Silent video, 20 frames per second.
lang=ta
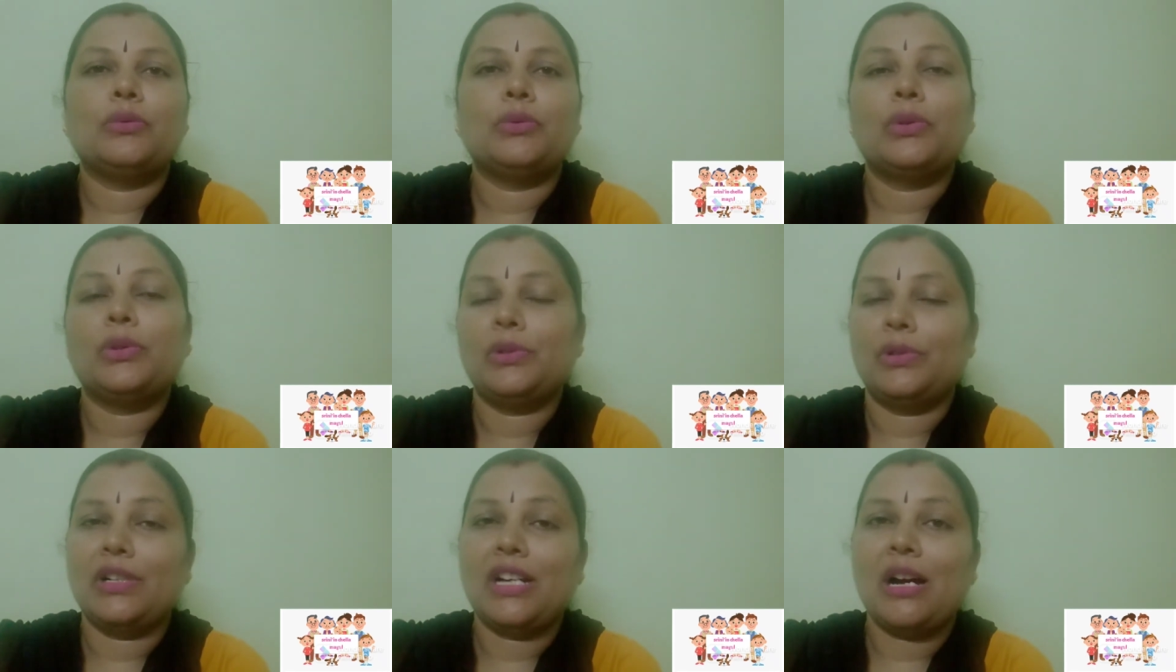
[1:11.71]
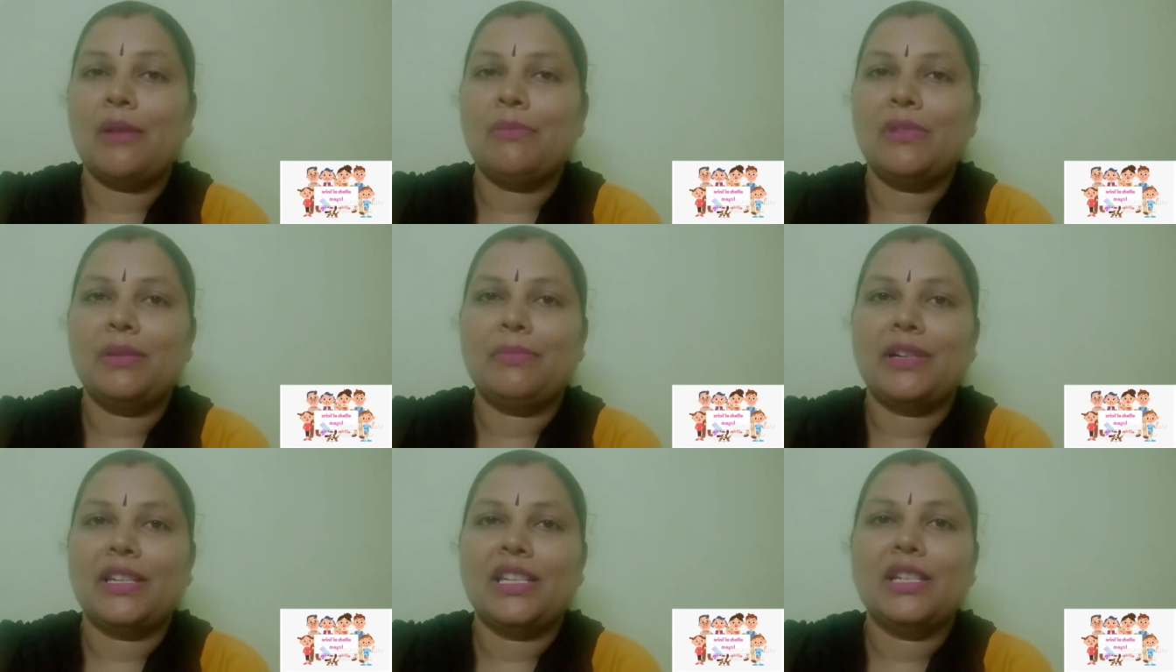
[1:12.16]
ஒரு
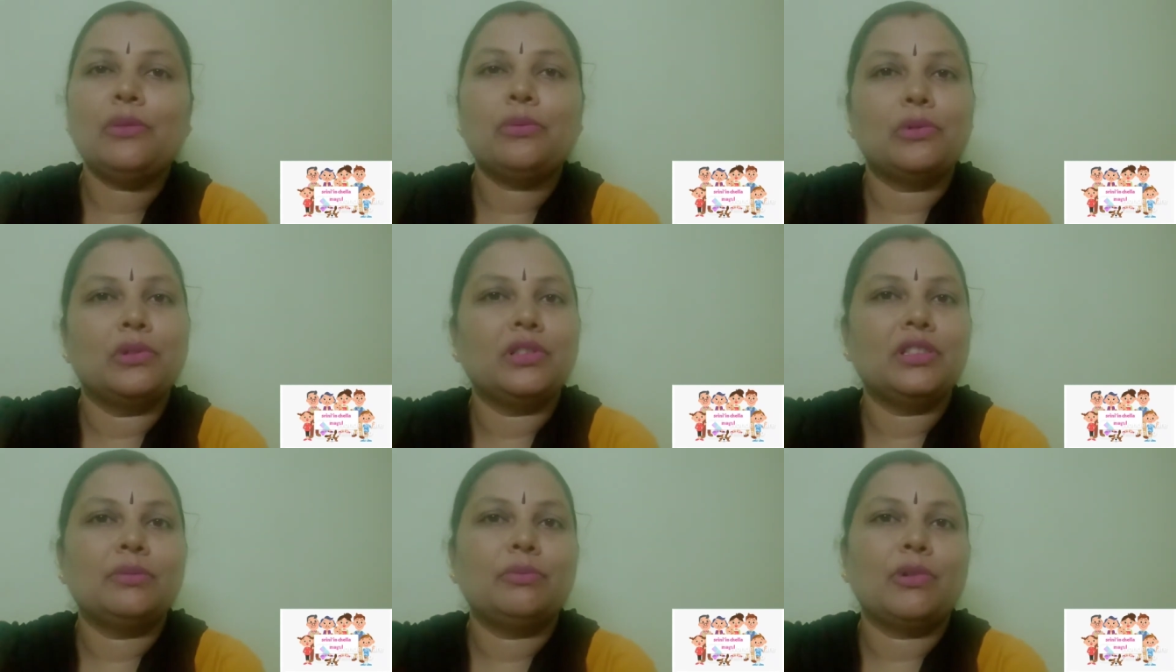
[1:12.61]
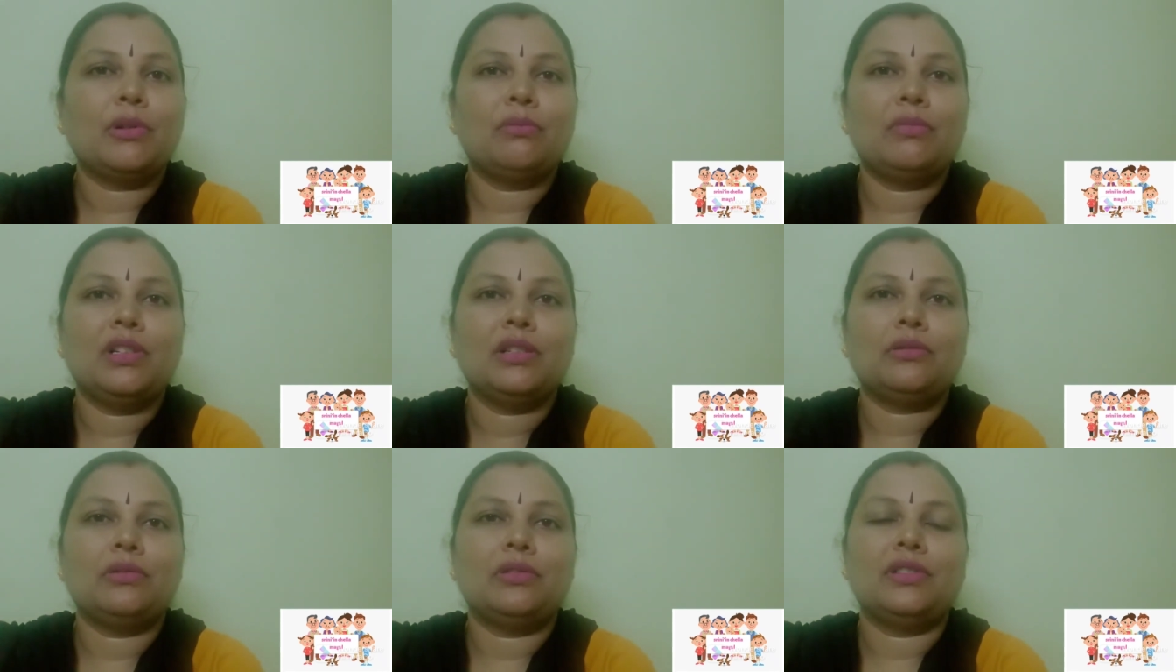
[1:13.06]
ஆம்பளை பையன் ஒரு
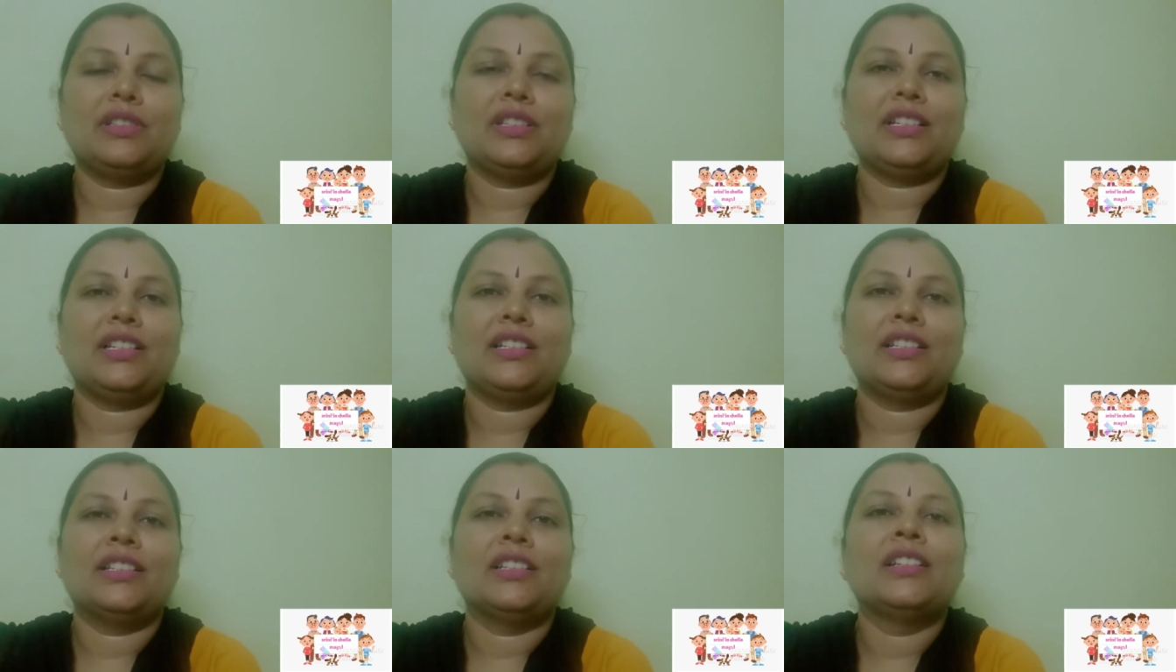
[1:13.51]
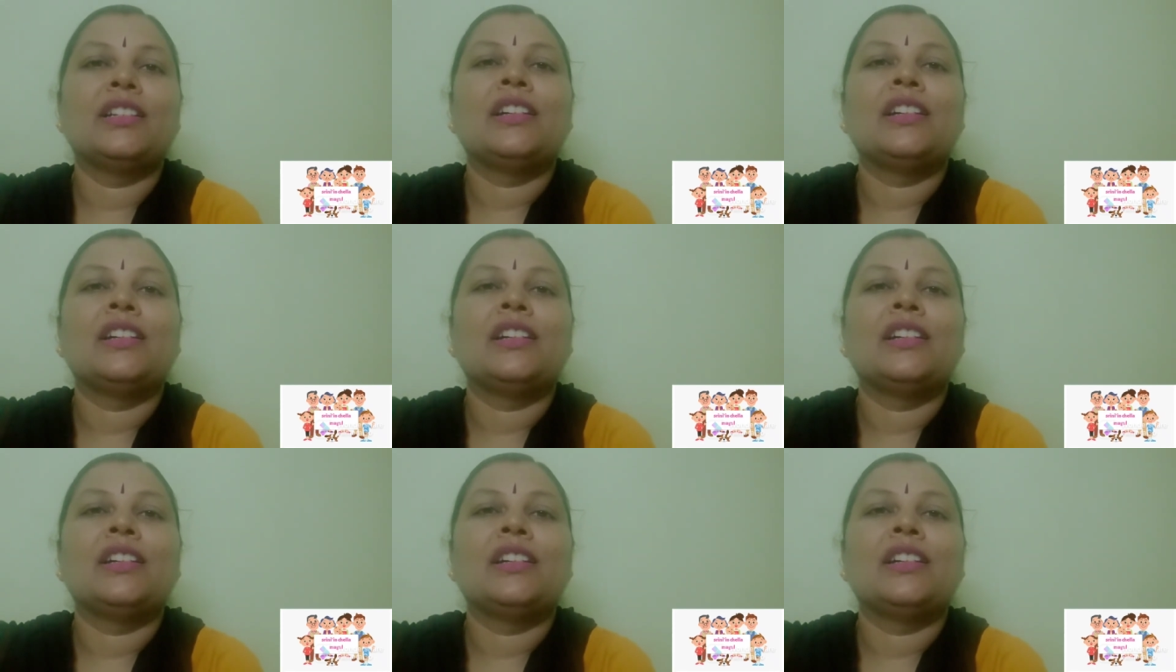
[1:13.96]
பொம்பளை குழந்தைங்க